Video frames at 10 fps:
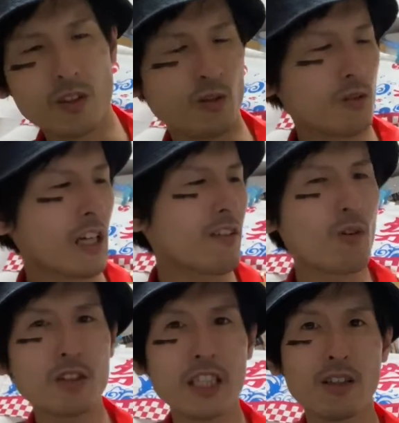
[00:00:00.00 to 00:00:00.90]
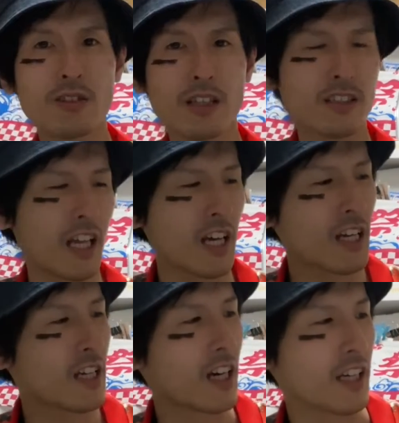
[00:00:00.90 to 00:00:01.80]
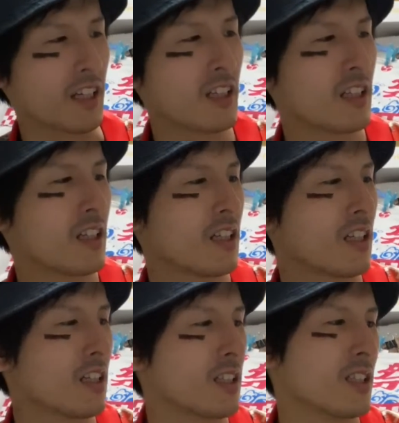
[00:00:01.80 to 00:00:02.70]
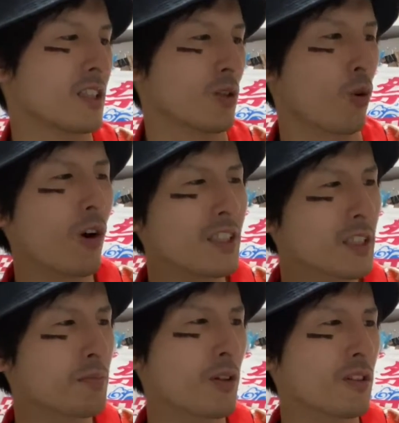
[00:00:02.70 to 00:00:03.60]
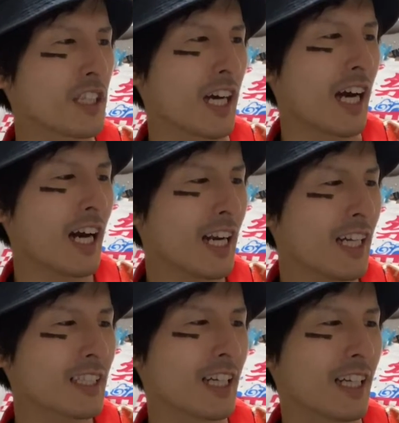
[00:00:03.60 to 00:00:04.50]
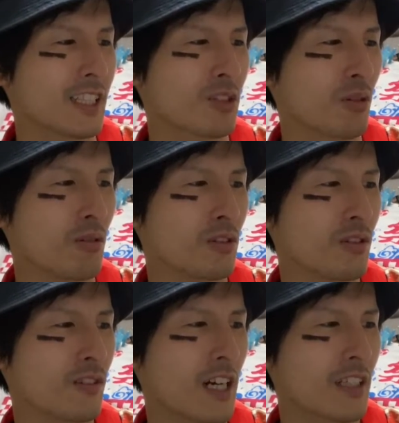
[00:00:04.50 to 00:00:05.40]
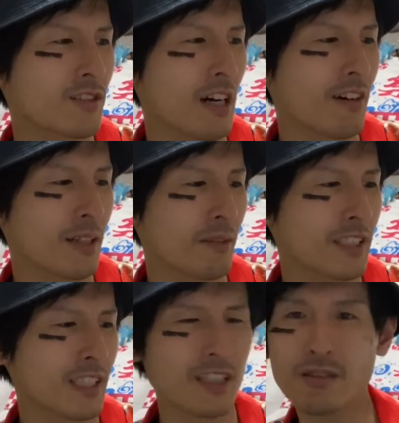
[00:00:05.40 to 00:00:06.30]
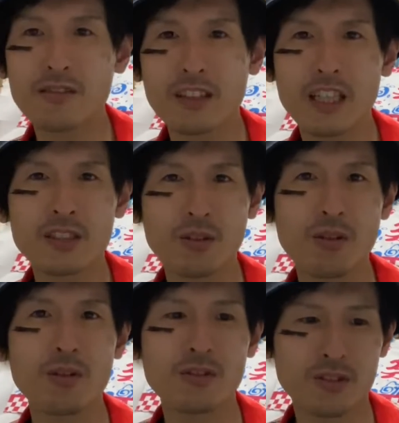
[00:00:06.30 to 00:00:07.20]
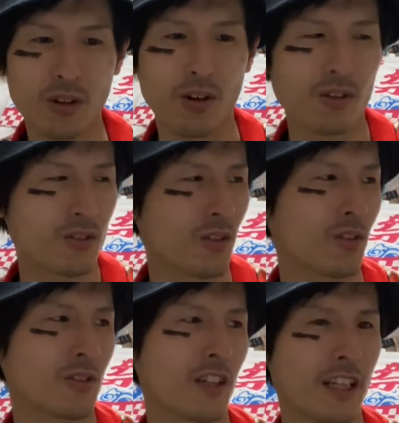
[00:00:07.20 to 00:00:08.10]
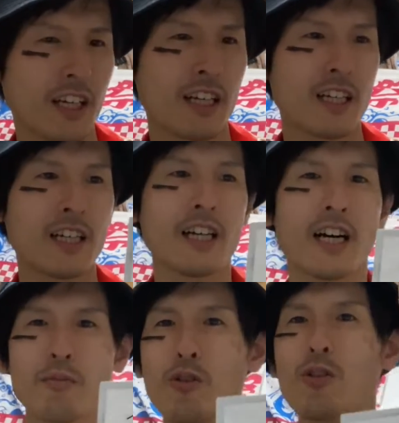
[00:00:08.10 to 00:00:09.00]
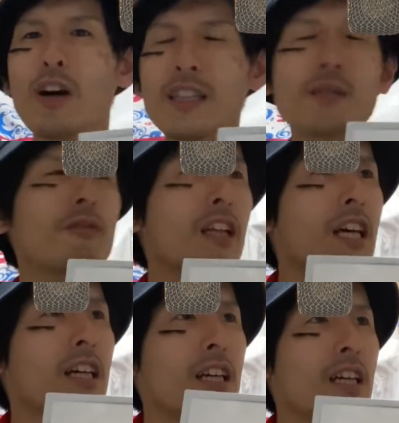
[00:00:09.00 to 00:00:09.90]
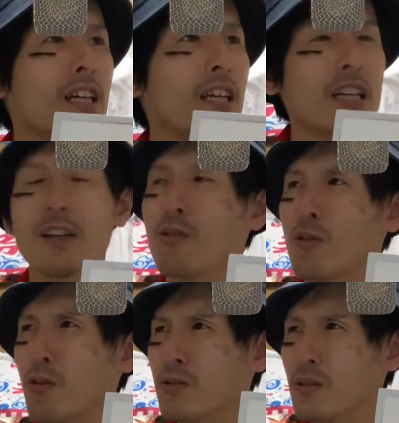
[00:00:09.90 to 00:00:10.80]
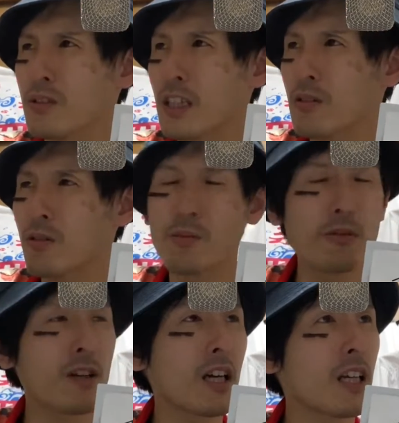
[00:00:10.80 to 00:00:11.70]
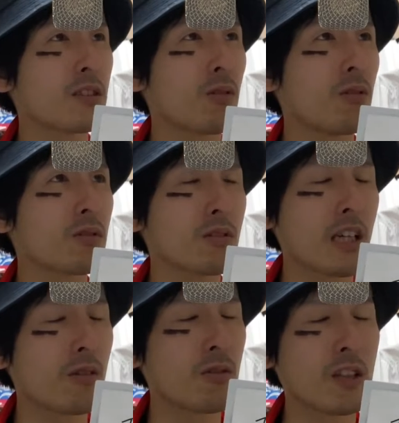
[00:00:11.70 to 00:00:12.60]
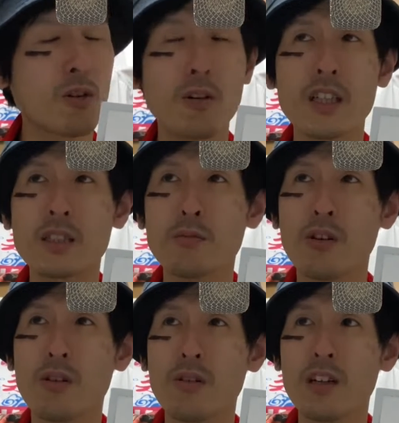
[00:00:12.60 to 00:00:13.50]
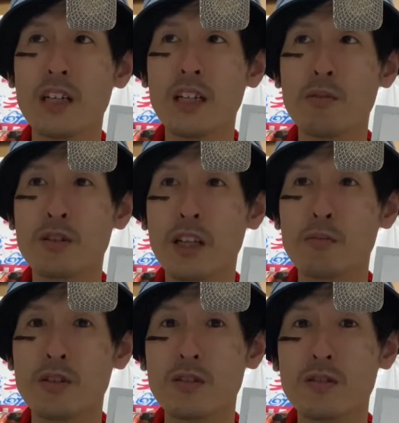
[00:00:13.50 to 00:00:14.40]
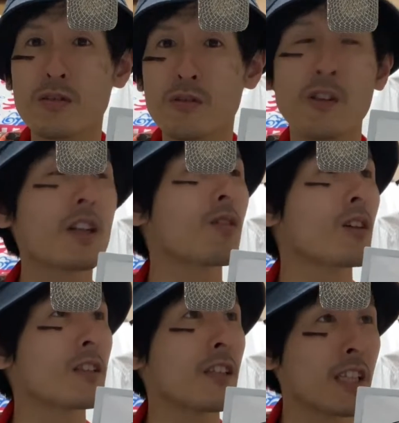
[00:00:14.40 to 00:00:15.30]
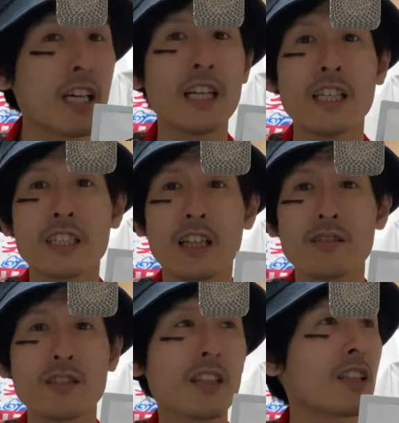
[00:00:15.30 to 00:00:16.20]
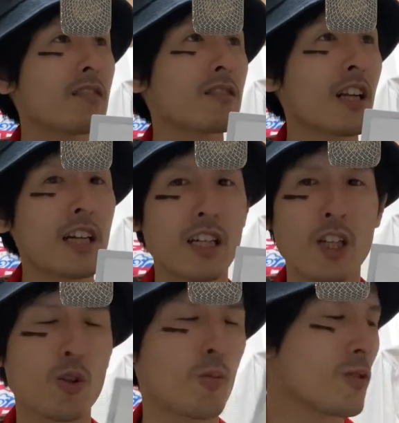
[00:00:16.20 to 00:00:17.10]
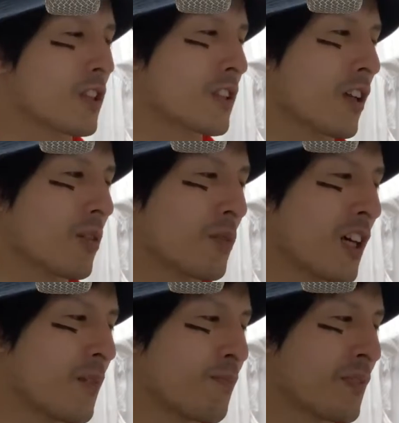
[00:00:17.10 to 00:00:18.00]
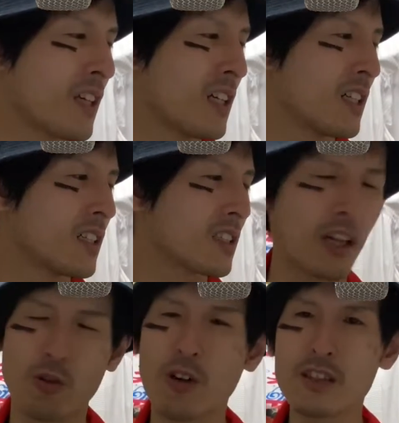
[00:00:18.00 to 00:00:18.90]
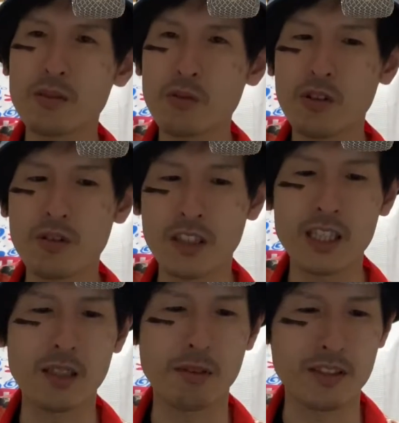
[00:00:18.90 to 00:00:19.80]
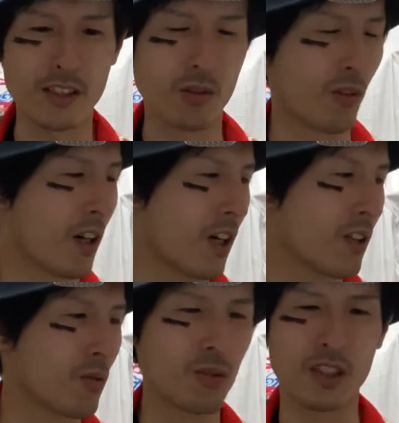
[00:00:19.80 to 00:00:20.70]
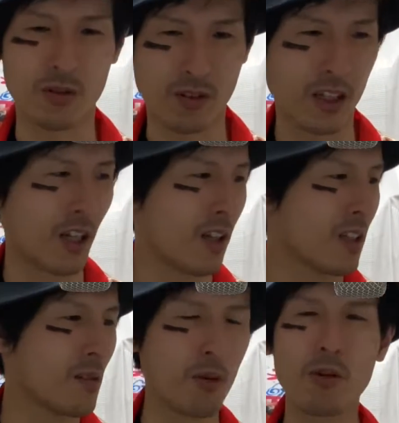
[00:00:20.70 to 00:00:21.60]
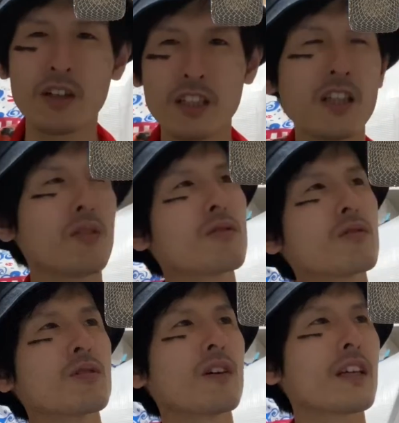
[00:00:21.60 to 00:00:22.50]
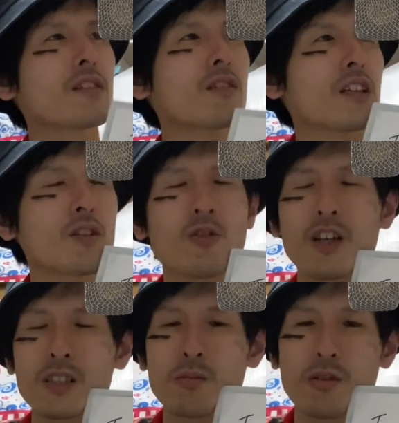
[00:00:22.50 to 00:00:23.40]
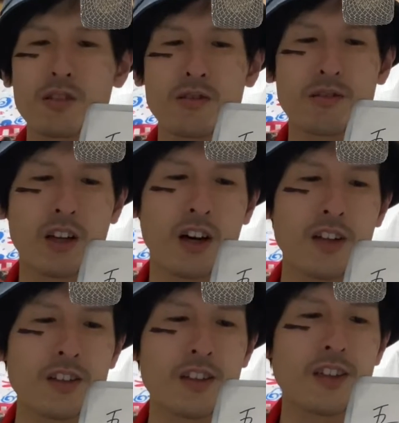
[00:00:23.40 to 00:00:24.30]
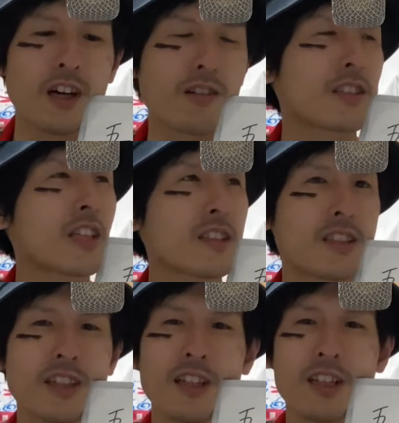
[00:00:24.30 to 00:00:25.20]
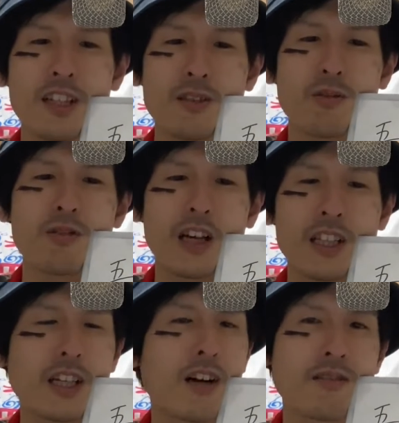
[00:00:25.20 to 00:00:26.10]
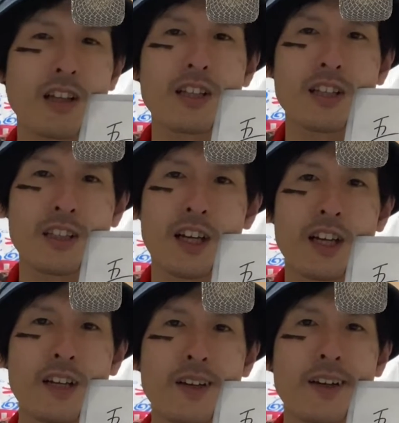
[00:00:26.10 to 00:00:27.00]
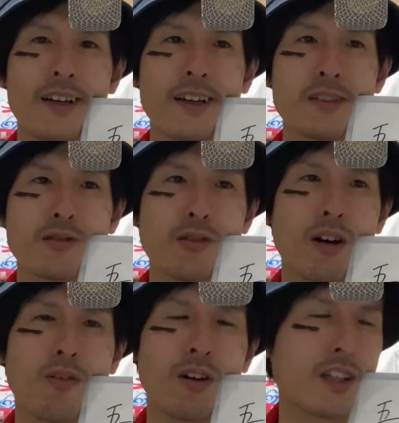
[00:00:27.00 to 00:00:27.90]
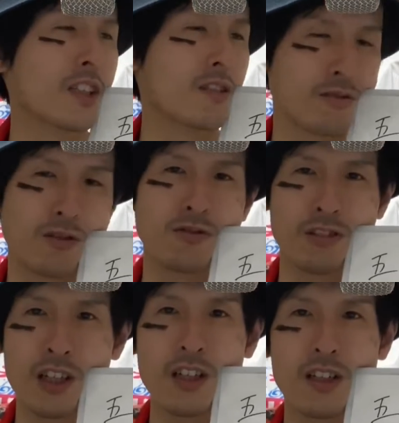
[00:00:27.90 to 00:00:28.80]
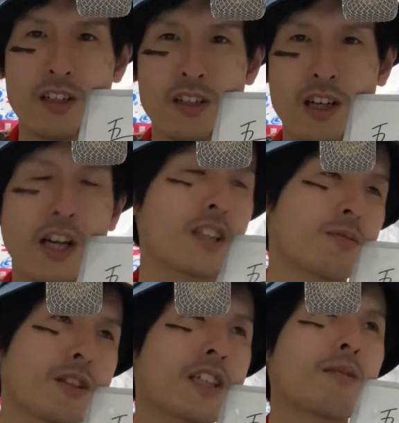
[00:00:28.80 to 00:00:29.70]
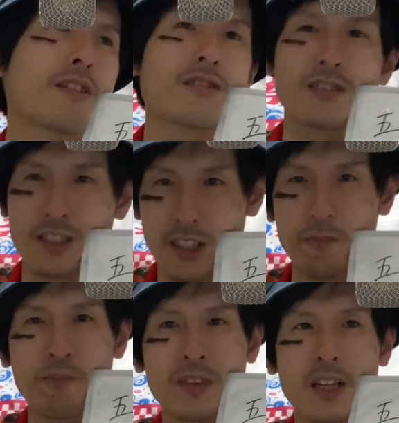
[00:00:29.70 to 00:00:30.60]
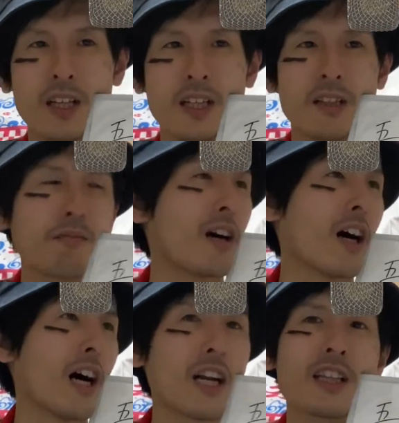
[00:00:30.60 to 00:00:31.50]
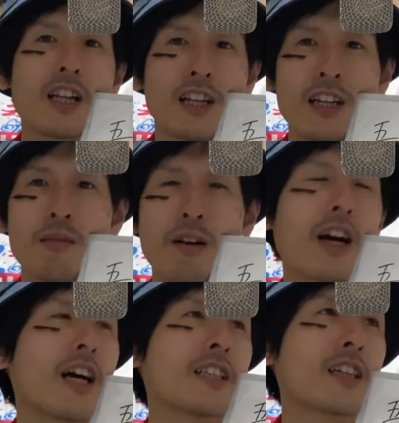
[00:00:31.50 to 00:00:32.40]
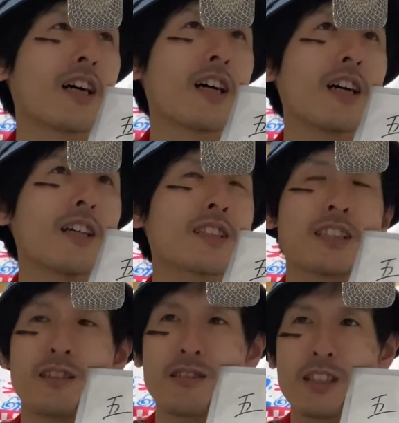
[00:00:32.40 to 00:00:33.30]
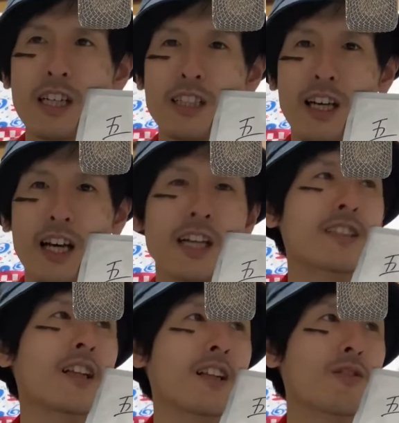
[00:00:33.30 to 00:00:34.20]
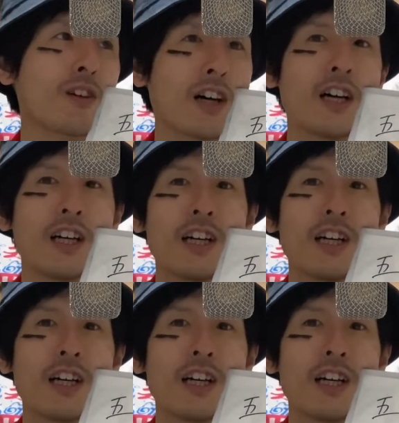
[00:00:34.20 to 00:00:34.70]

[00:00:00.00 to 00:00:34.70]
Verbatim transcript: お題はこちらでございますね。はい。5月病に新たな症状が加わりました。どんな症状ということでね。はい、もう5月もね、えー、これ放送される頃、ボッケラジオ放送される頃には5月も、えー、もうだいぶ終わり頃にね、近づいてきてるんじゃないかなと思うんですけれどもね。さあ、5月病なってますでしょうかどうでしょうかこれね、よく言われるのがね、5月病って言ったら、あの、季節的なね、ところで暖かくなってきて、えー、ちょっとハワフワしてるというね、話も聞きますし、まあ、新たなね、まあ、会社、新入社員であったりだとか、